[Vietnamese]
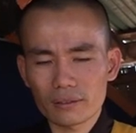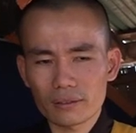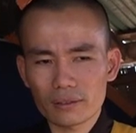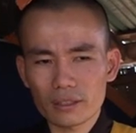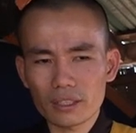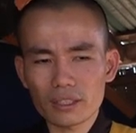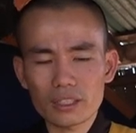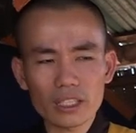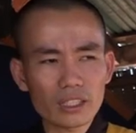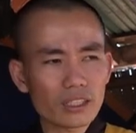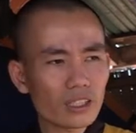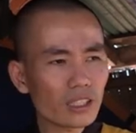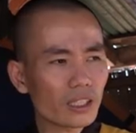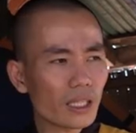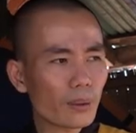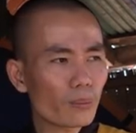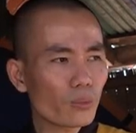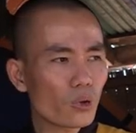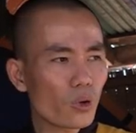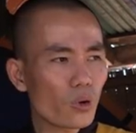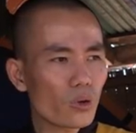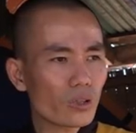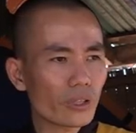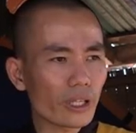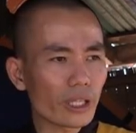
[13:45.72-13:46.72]
cái sinh cái tâm
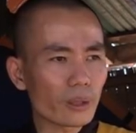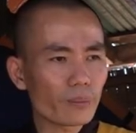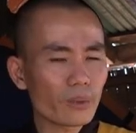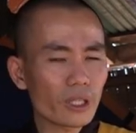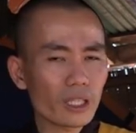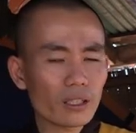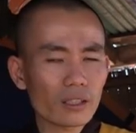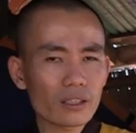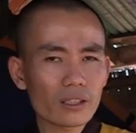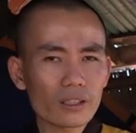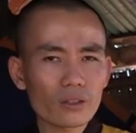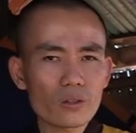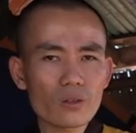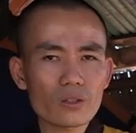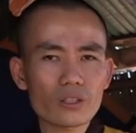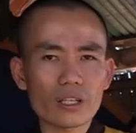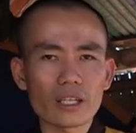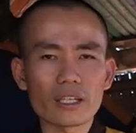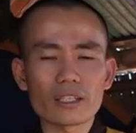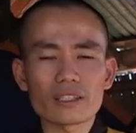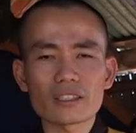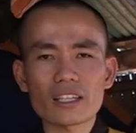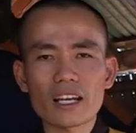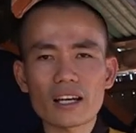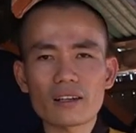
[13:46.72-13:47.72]
đố kỵ miết đố
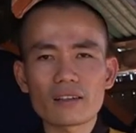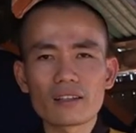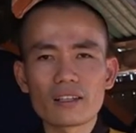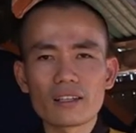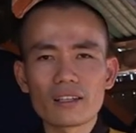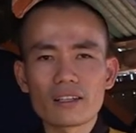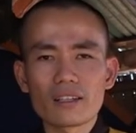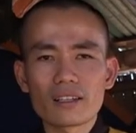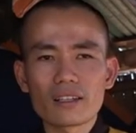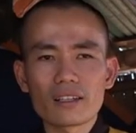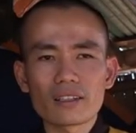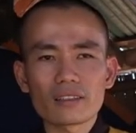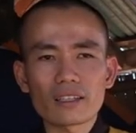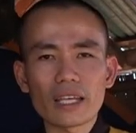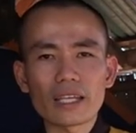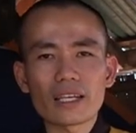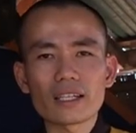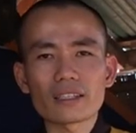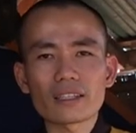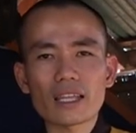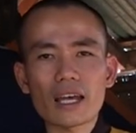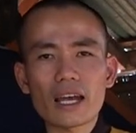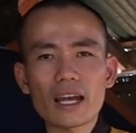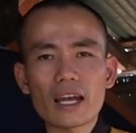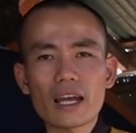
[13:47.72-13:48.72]
kỵ sao thấy
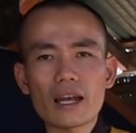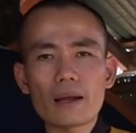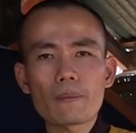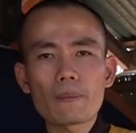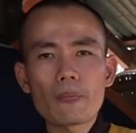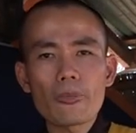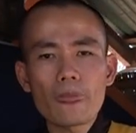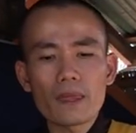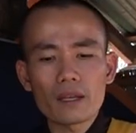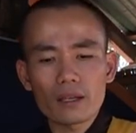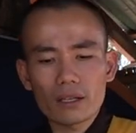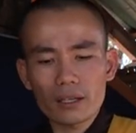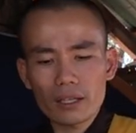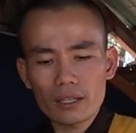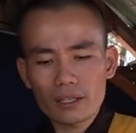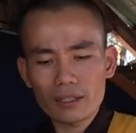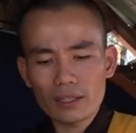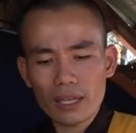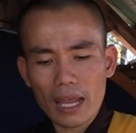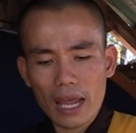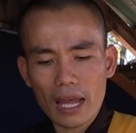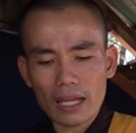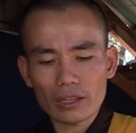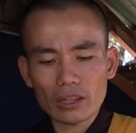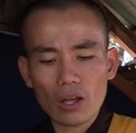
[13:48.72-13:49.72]
người ta cái
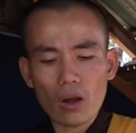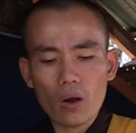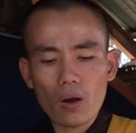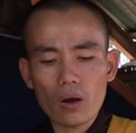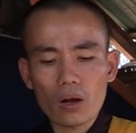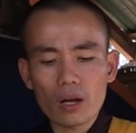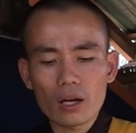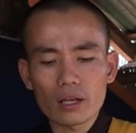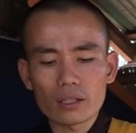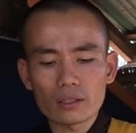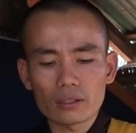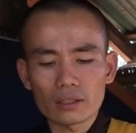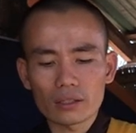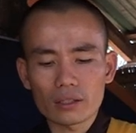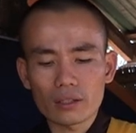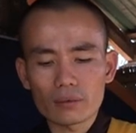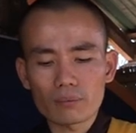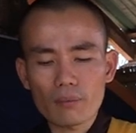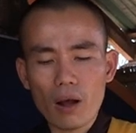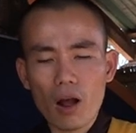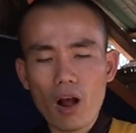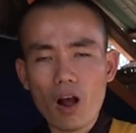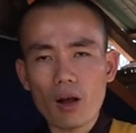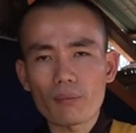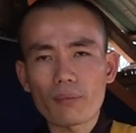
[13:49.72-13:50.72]
nhà to hơn con
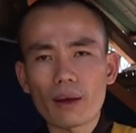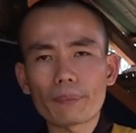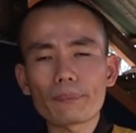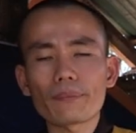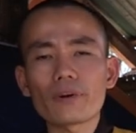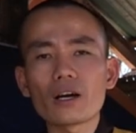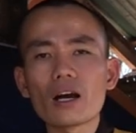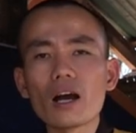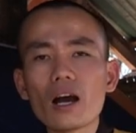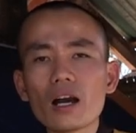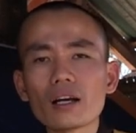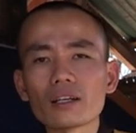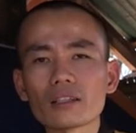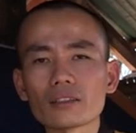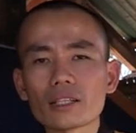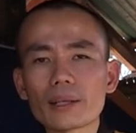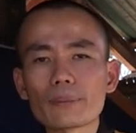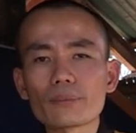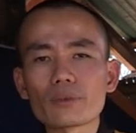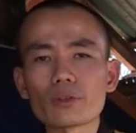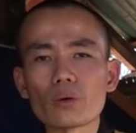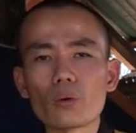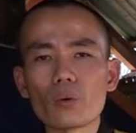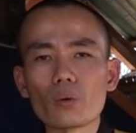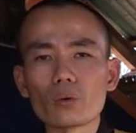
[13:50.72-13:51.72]
bò mập hơn
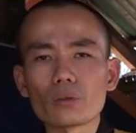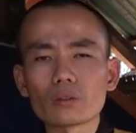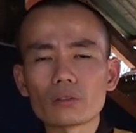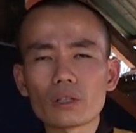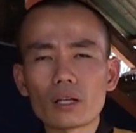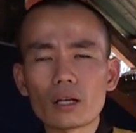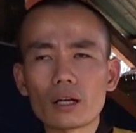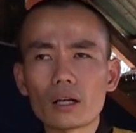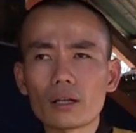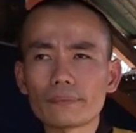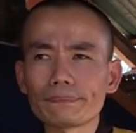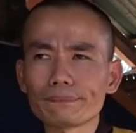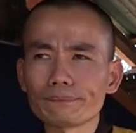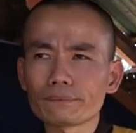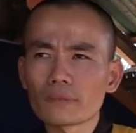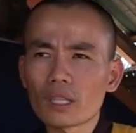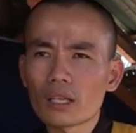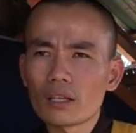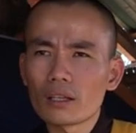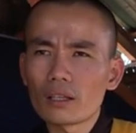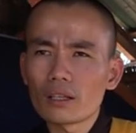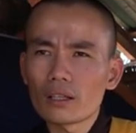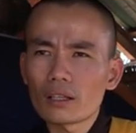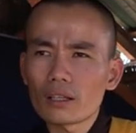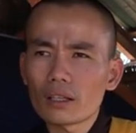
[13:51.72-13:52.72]
đám ruộng ờ,
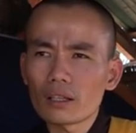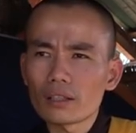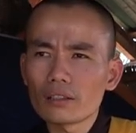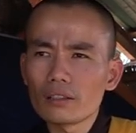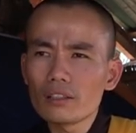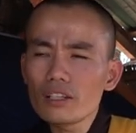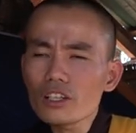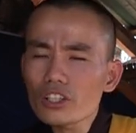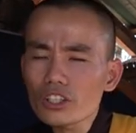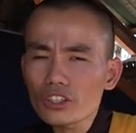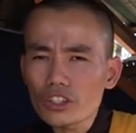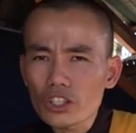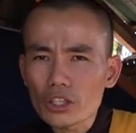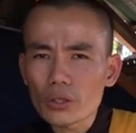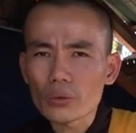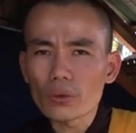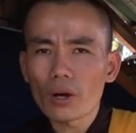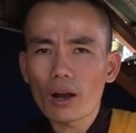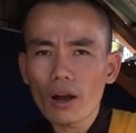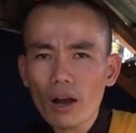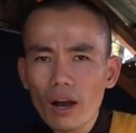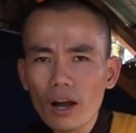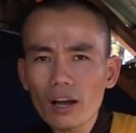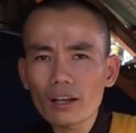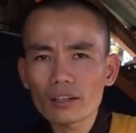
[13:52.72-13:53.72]
ờ, nước nhiều
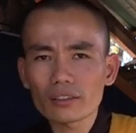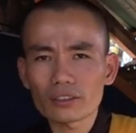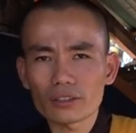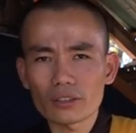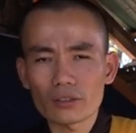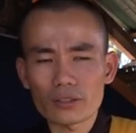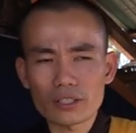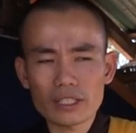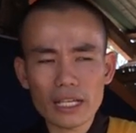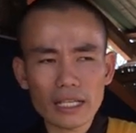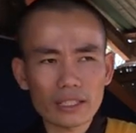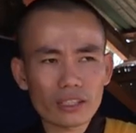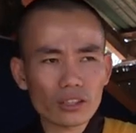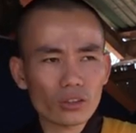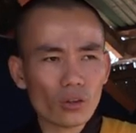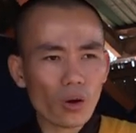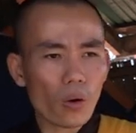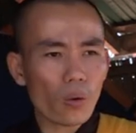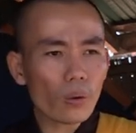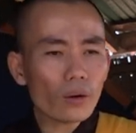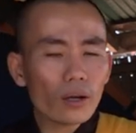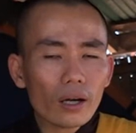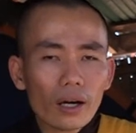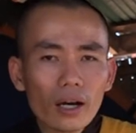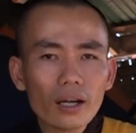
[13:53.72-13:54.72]
hơn rồi xanh
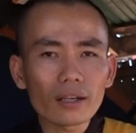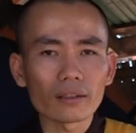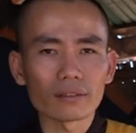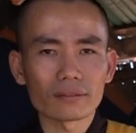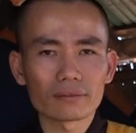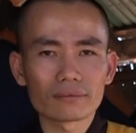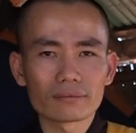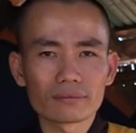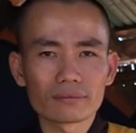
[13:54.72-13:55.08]
tốt hơn